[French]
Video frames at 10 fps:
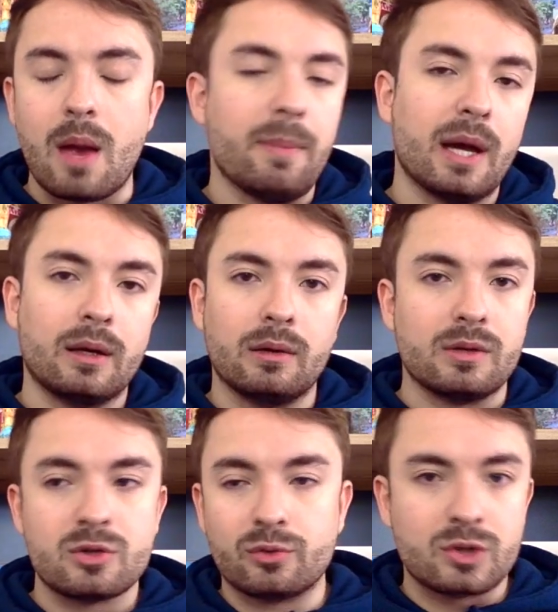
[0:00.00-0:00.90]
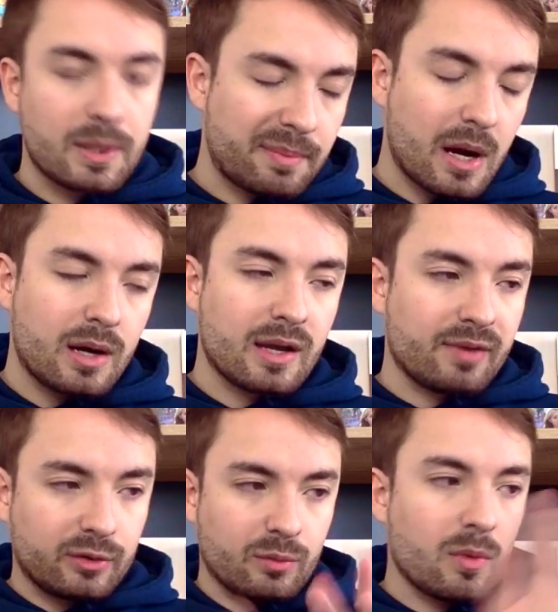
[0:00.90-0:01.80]
aiment bien euh, les chansons que j'aime pas et
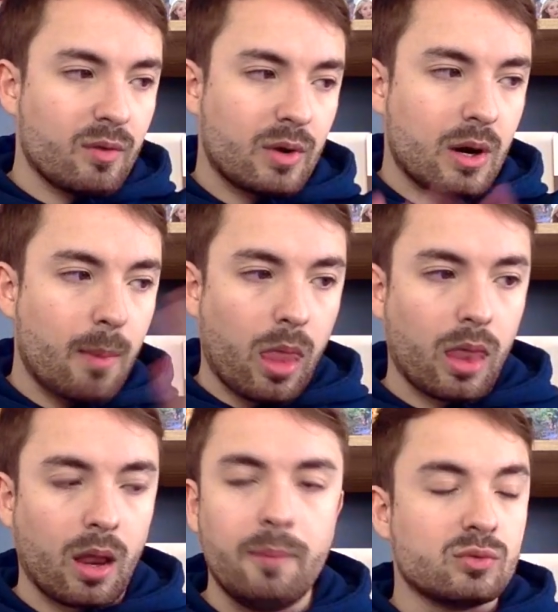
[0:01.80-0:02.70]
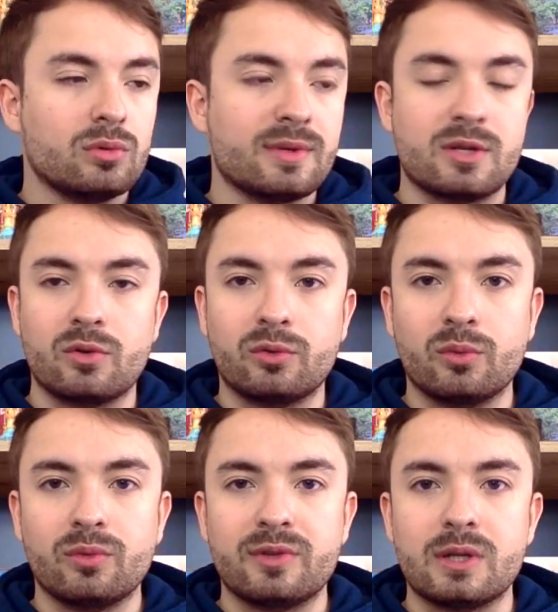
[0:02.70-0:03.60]
inversement voilà blablabla. Du coup cette
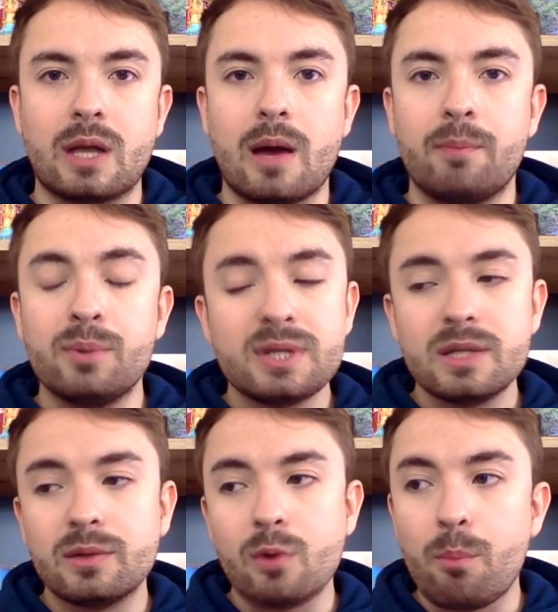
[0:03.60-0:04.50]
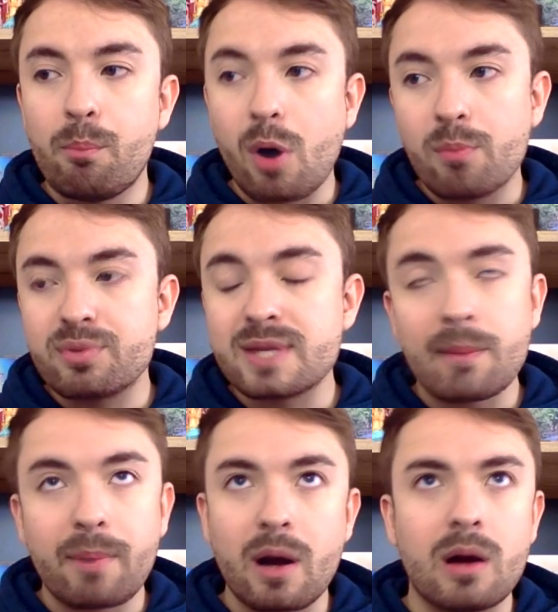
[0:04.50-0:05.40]
chanson c'est de la petite pop
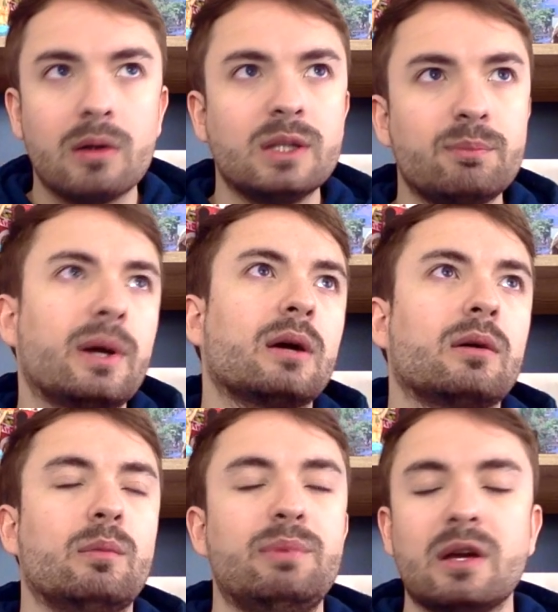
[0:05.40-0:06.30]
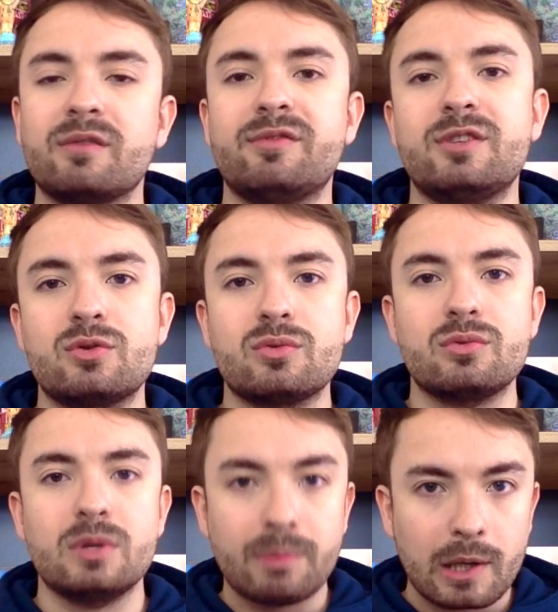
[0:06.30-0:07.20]
sympa, hyper bien
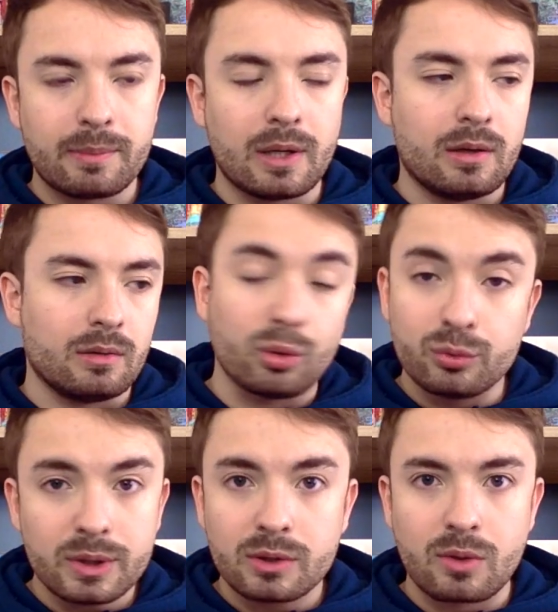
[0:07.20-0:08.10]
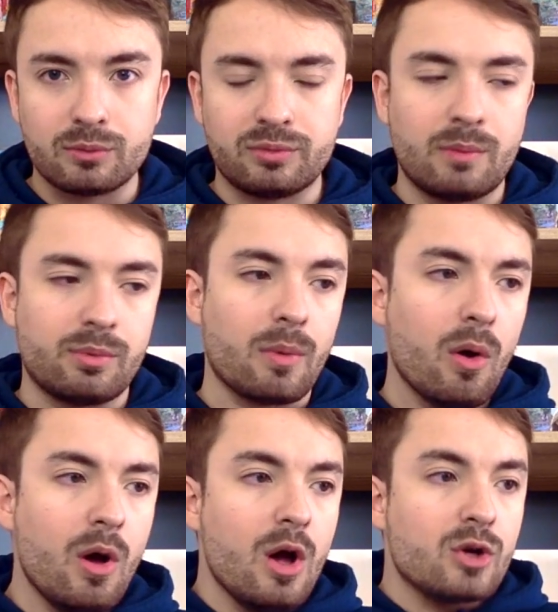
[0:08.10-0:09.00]
fichue, hyper bien produite quoi tout simplement.